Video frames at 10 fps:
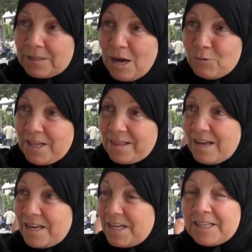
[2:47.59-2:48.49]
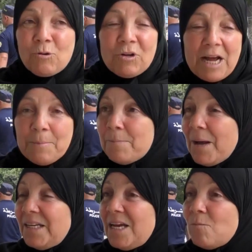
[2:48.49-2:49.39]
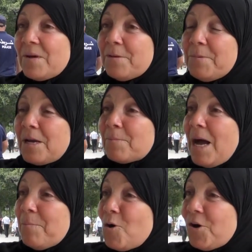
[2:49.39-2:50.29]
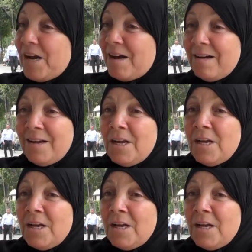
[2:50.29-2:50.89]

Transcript: تعاود الثاني تاكل كعبه بقلاوه وماذا بيك بكعبه اخرى